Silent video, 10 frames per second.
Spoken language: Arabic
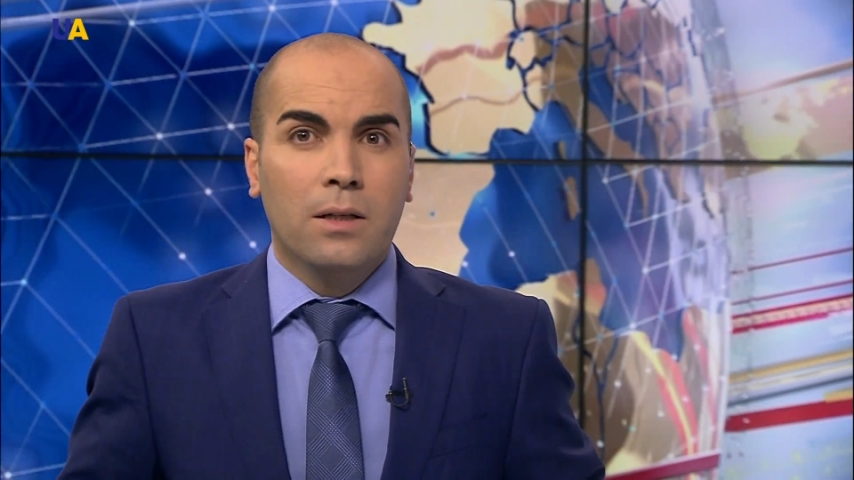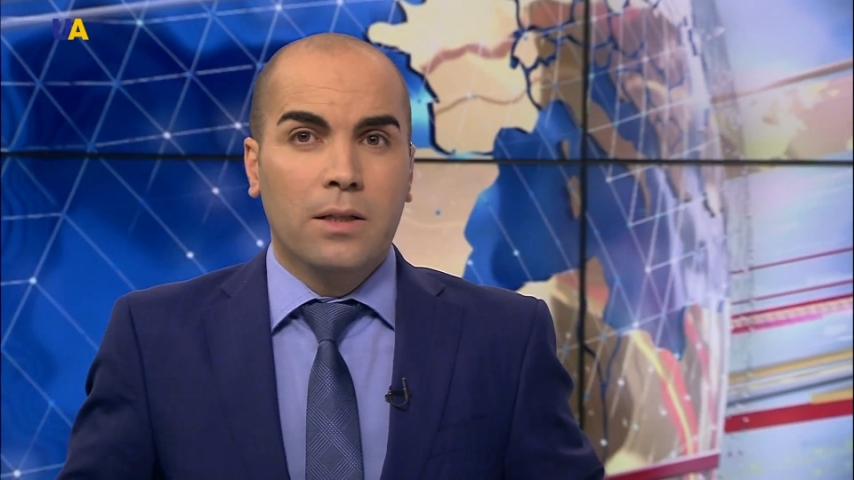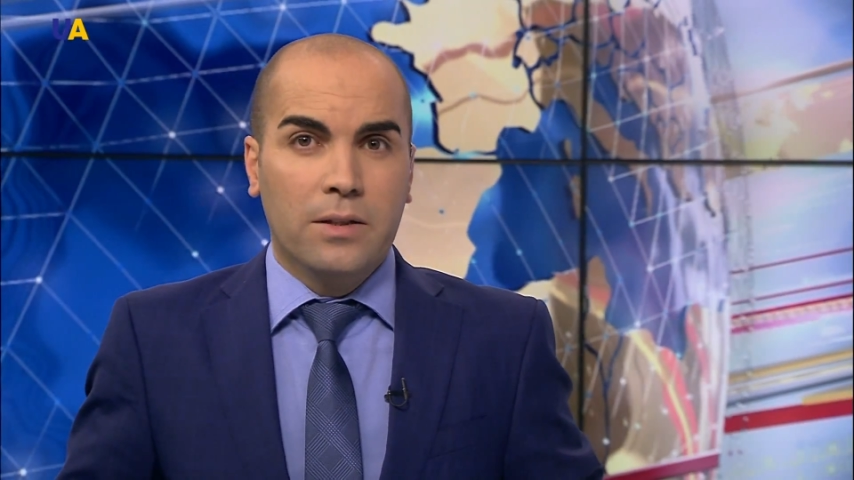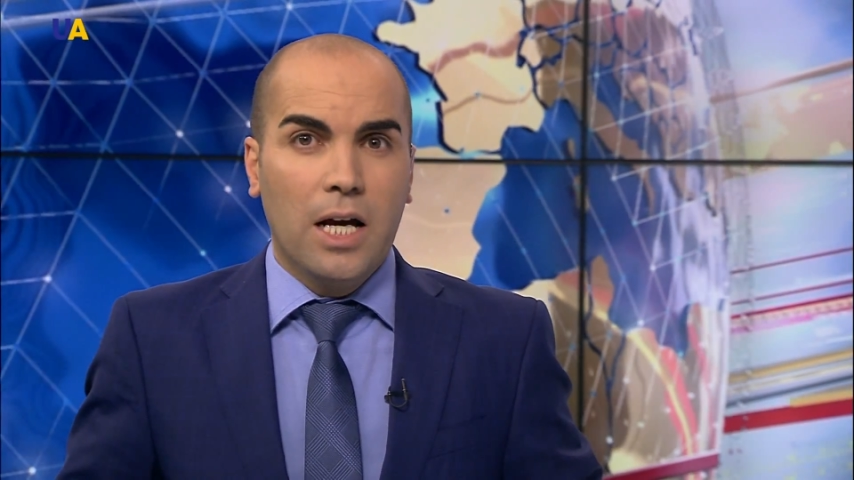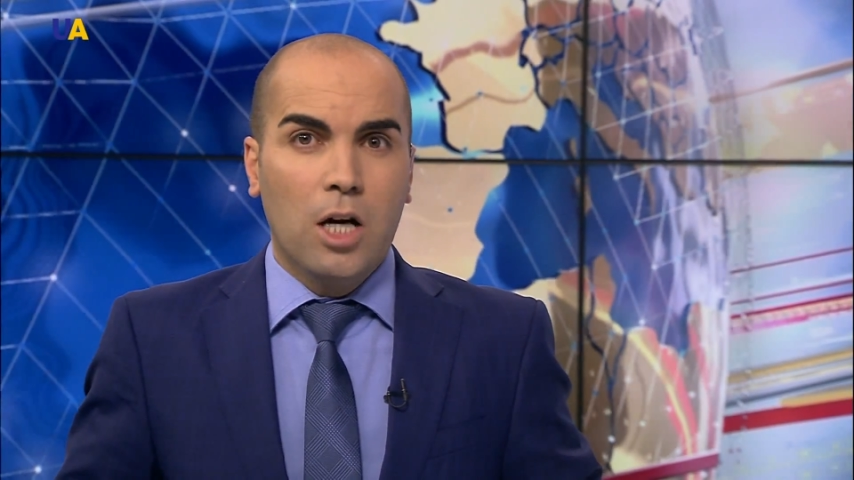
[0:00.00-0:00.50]

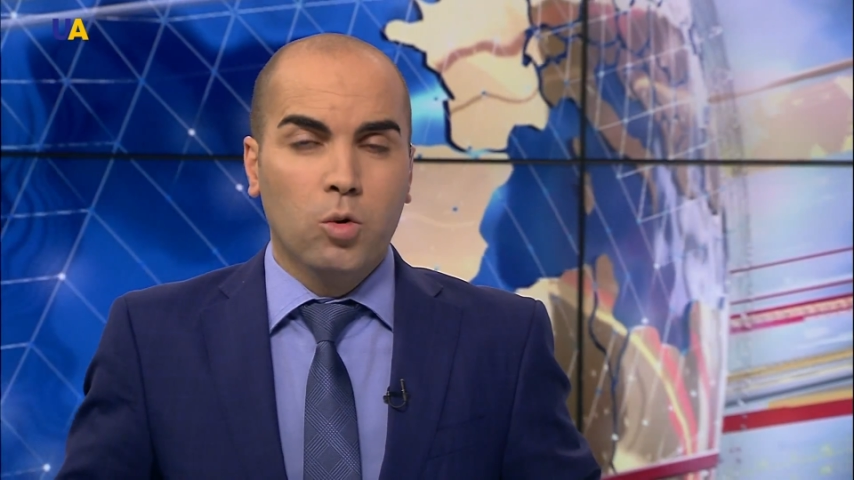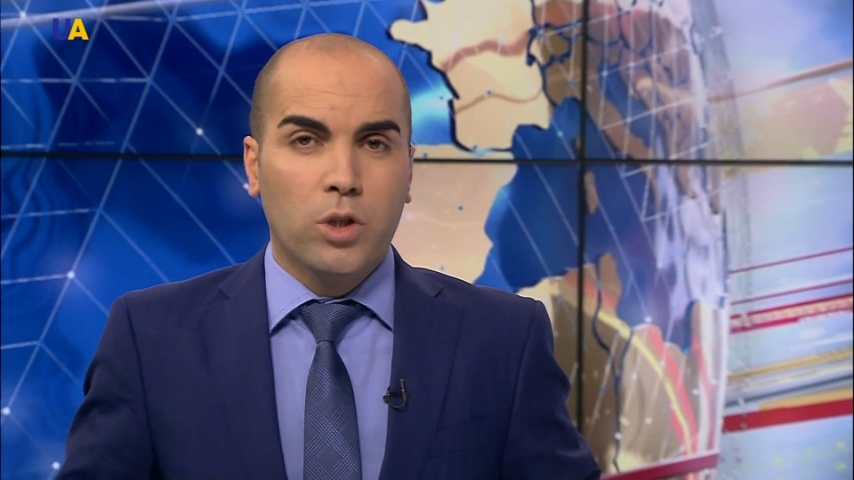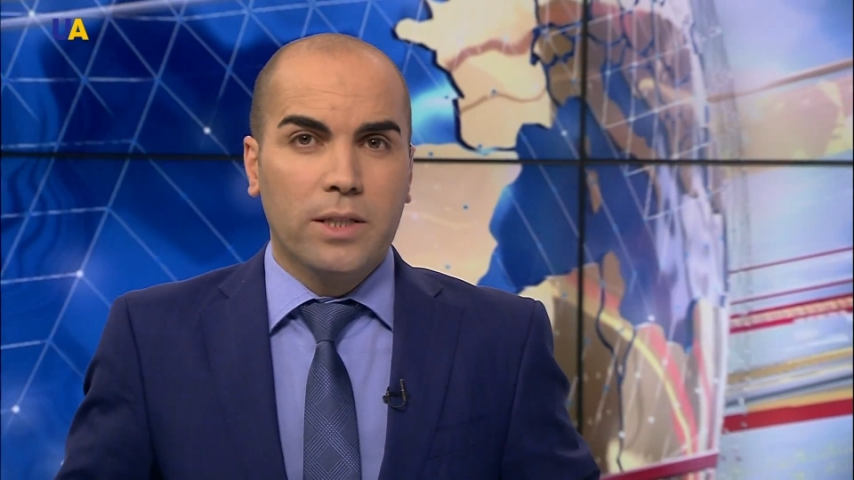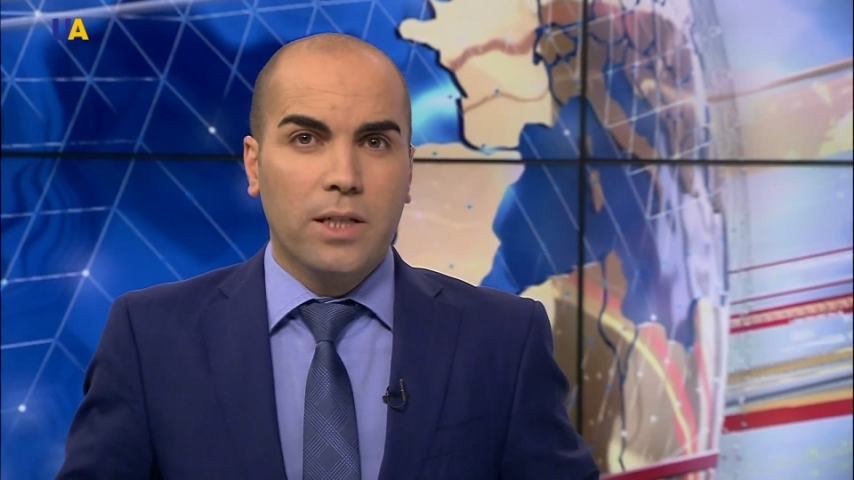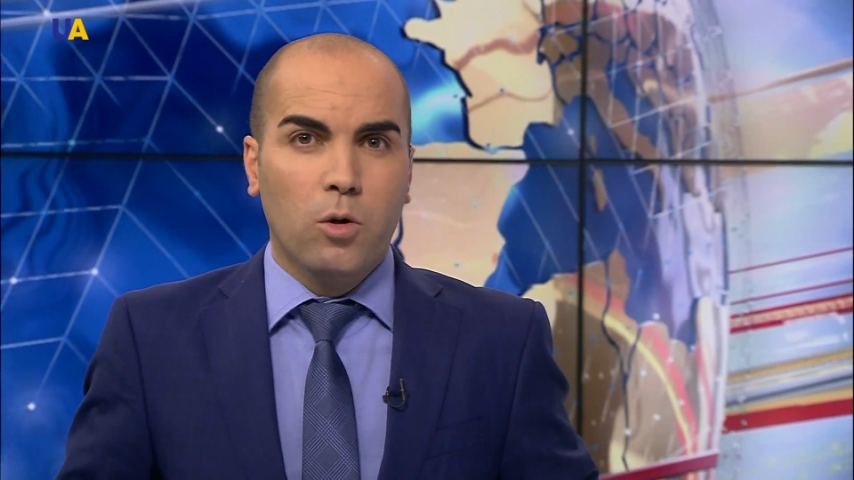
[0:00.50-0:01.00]

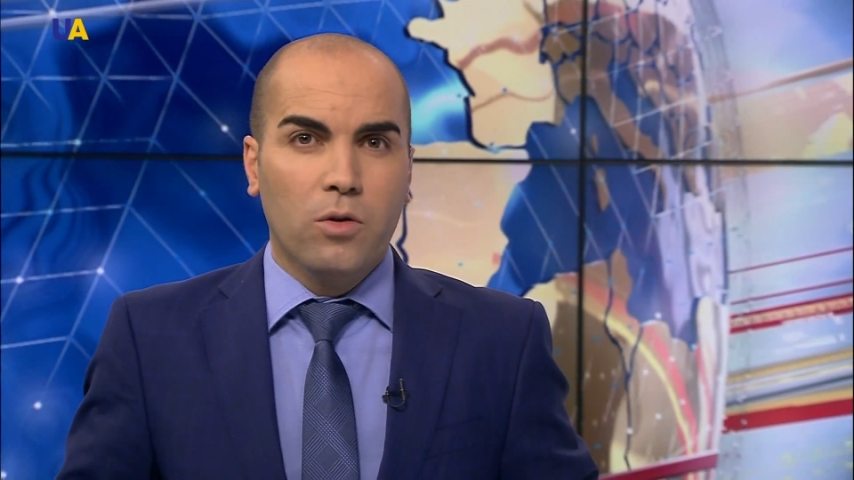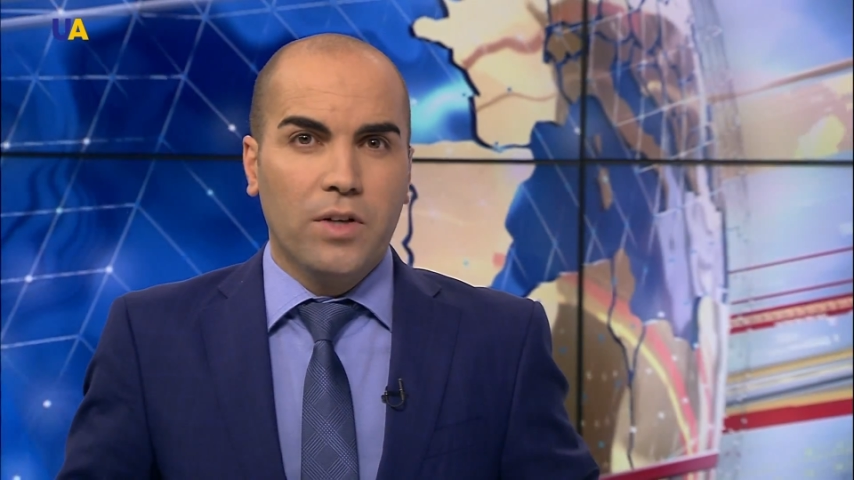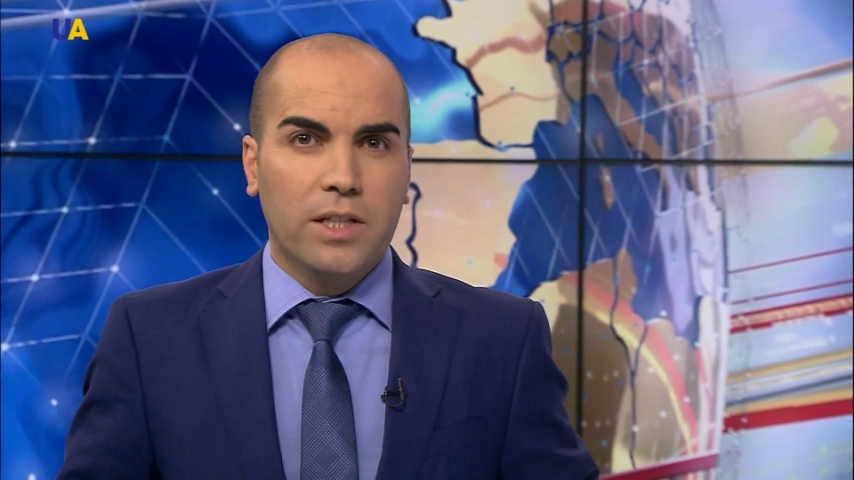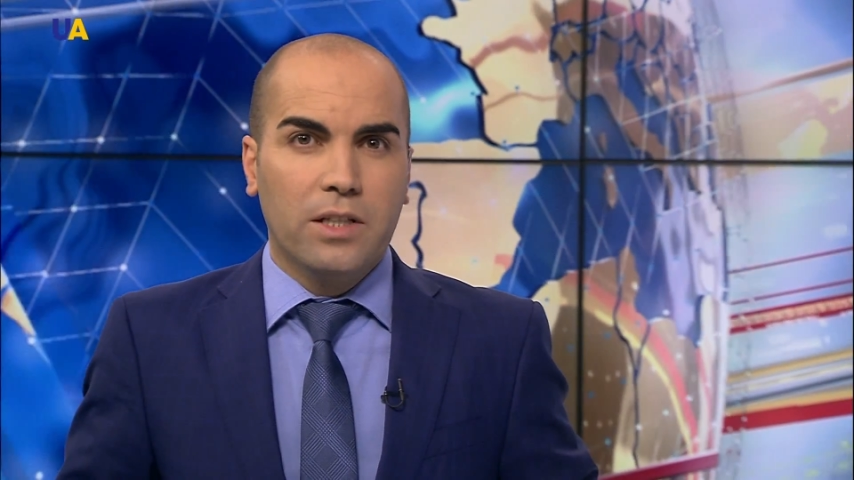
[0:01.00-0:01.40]
لتعهداتها وفق